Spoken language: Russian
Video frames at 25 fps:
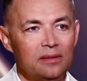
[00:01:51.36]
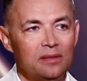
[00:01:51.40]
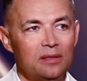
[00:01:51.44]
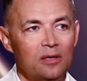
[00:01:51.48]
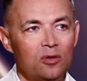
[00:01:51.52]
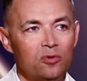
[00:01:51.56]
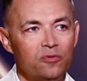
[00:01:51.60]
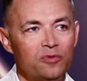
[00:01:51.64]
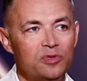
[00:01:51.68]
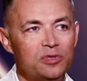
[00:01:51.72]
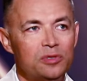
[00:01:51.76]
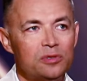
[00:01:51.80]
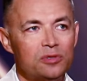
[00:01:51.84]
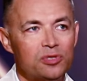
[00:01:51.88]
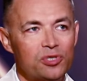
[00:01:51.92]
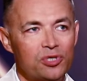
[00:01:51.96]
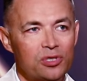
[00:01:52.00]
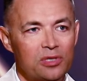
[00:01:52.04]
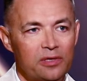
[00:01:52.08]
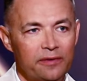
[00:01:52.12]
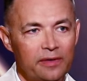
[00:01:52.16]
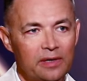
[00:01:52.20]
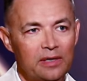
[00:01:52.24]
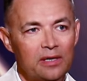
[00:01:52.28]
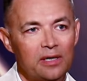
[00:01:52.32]
Я увидел
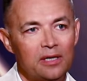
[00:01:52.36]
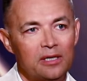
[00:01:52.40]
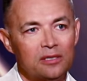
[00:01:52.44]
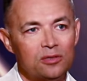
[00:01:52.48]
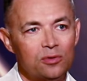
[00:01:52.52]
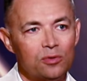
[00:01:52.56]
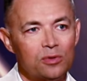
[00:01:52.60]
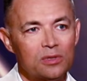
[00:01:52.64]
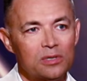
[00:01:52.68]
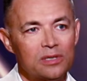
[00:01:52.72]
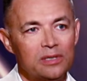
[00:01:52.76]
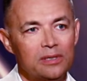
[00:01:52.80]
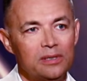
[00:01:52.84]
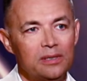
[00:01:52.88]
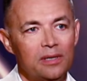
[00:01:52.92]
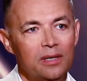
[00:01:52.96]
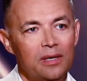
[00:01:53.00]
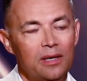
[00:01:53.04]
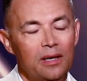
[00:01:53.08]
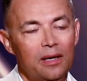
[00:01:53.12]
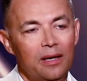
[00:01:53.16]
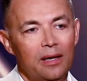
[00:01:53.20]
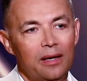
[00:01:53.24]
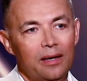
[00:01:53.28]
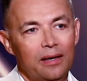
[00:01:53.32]
человека, который
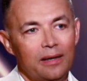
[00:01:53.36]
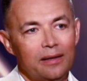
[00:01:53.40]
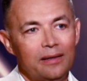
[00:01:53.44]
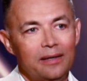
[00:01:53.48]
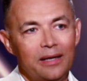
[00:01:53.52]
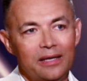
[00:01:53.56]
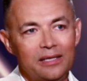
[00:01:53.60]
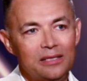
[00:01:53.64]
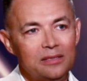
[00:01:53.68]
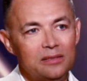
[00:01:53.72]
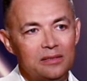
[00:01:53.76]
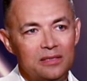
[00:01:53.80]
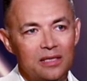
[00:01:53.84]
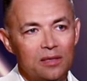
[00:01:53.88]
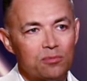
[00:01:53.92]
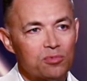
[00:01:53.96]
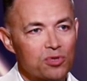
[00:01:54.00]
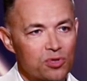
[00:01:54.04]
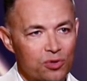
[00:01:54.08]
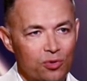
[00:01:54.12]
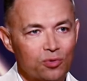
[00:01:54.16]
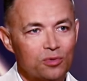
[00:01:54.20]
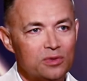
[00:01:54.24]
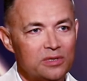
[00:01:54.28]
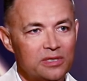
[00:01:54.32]
горит тем,
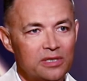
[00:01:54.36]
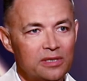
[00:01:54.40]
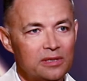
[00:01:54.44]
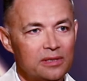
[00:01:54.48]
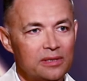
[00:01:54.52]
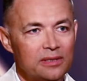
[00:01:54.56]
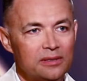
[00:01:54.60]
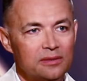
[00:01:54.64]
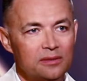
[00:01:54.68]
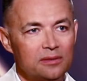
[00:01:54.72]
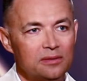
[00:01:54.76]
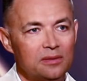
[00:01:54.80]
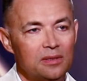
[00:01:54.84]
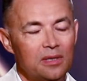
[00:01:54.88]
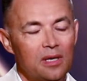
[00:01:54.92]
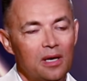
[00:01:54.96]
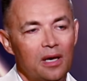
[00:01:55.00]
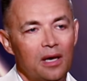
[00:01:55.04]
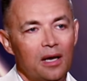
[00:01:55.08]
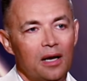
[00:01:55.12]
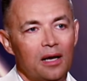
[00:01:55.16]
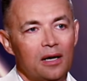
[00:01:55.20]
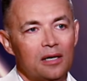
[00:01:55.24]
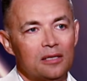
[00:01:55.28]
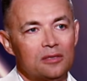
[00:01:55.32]
что он делает,
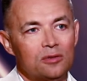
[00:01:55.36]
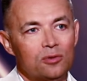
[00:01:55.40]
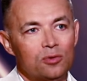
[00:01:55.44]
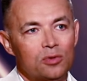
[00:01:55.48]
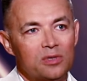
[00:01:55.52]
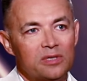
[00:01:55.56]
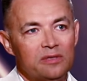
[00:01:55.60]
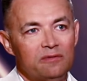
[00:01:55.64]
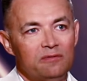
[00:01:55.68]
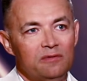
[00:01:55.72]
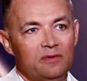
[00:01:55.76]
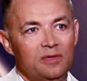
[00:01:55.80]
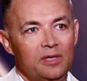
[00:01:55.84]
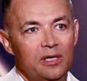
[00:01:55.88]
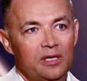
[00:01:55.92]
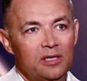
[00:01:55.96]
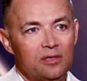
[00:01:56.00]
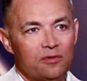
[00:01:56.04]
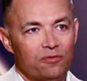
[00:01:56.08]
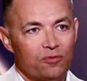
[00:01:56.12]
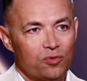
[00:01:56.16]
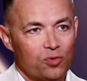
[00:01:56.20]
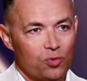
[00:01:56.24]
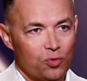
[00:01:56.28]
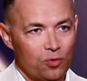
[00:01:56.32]
который
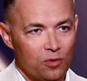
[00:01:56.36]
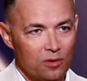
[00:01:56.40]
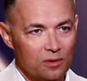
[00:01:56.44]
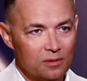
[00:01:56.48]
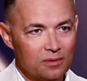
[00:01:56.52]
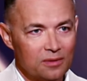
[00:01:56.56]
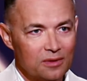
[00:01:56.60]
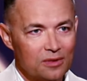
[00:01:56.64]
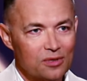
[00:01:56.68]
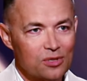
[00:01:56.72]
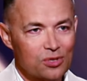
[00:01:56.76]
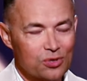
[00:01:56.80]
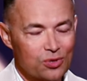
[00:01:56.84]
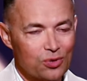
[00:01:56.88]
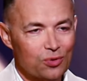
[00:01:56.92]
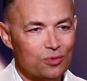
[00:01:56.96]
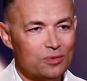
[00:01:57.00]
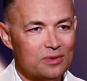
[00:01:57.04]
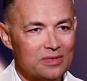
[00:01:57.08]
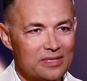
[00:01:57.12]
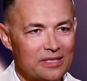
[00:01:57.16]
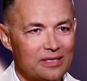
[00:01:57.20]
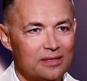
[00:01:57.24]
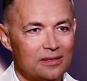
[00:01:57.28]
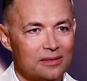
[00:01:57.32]
верит в то, что
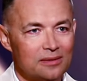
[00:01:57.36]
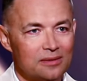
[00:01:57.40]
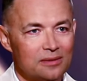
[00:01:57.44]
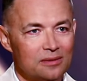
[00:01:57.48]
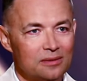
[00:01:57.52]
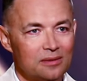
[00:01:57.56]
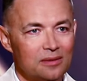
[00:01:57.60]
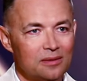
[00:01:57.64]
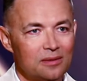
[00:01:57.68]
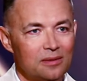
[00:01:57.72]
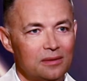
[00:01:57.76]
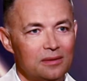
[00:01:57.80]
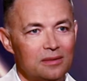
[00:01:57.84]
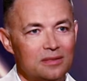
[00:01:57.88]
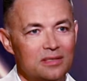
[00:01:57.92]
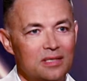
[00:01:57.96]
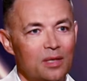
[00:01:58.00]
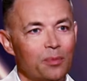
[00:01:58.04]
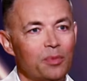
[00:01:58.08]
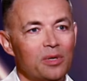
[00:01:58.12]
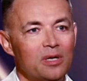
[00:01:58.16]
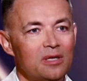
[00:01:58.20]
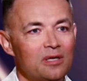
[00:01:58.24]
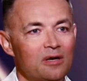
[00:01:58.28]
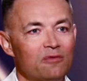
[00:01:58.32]
он делает. И
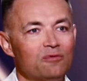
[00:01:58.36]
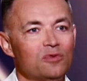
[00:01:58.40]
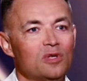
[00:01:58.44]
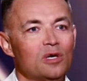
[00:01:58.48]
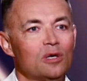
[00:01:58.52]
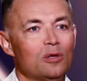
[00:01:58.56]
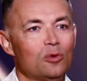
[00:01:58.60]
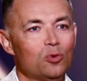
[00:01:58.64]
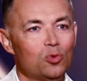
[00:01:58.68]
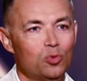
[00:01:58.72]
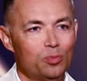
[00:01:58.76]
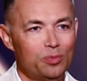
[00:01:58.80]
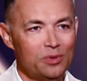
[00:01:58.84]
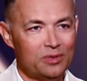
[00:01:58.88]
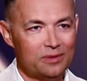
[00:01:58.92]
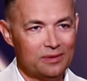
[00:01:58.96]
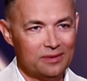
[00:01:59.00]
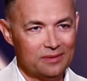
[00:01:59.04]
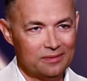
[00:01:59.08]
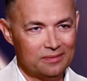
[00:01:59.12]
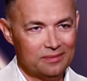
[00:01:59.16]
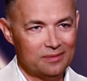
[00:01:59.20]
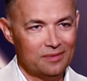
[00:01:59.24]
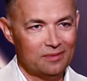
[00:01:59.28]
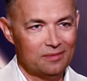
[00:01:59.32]
самое главное,
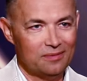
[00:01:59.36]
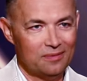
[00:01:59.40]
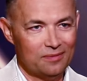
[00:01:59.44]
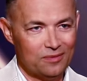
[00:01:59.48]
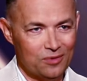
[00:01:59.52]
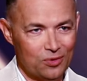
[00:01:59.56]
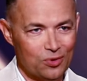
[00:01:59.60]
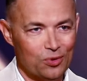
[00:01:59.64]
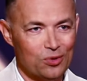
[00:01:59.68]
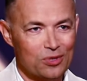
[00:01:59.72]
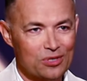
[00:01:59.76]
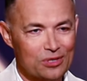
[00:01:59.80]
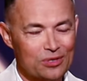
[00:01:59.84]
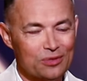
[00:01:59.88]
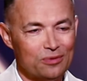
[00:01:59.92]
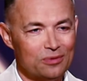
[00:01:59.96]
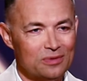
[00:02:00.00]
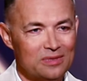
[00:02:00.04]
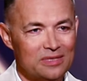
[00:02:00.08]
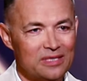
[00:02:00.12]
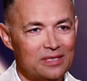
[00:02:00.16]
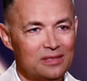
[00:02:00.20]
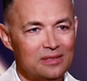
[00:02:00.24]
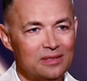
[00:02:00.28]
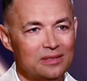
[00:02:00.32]
любит то, что
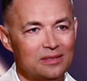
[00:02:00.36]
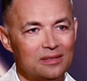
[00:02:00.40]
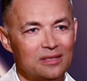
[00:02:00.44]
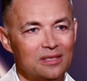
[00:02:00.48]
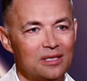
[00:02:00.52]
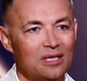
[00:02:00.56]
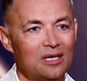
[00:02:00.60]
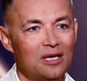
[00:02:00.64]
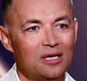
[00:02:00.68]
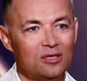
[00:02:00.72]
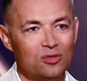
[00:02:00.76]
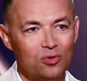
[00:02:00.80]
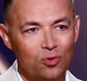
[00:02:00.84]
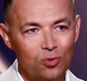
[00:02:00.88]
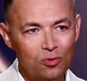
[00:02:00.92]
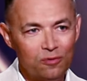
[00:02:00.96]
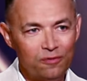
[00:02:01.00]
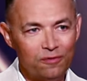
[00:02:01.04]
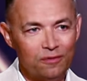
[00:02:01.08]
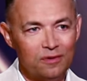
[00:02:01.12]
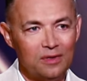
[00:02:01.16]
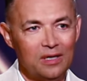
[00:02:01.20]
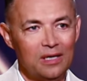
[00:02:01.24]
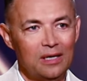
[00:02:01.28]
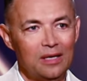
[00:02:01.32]
он делает, и
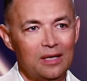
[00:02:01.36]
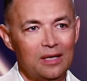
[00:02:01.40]
готов